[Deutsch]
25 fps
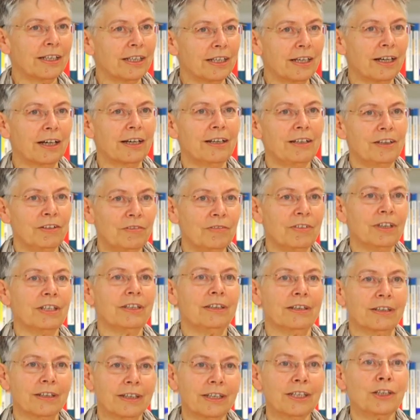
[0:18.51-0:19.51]
egal in
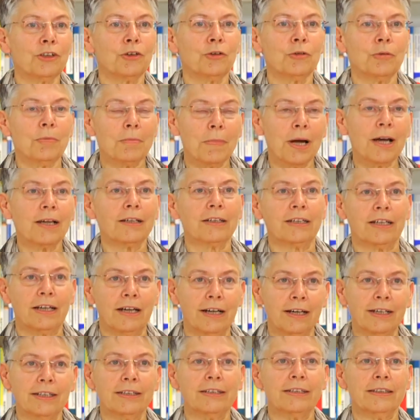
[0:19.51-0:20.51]
welche Richtung, macht
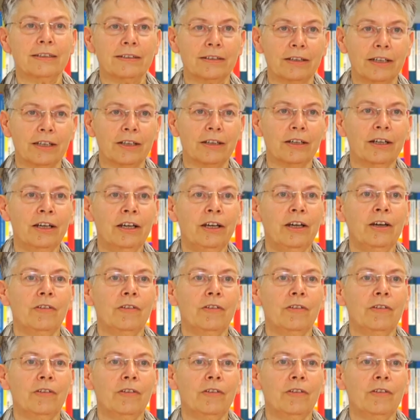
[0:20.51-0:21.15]
keinen Sinn.